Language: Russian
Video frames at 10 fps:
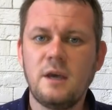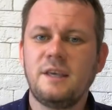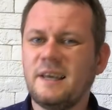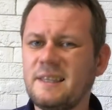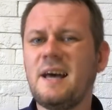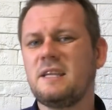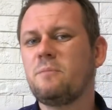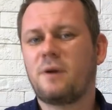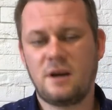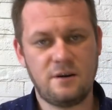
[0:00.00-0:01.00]
Иногда они
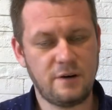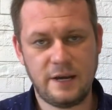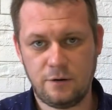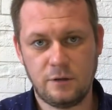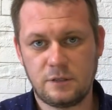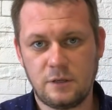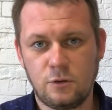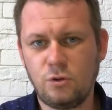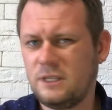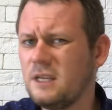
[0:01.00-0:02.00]
проговариваются.
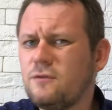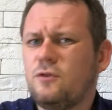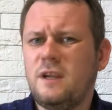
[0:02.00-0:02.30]
То есть они все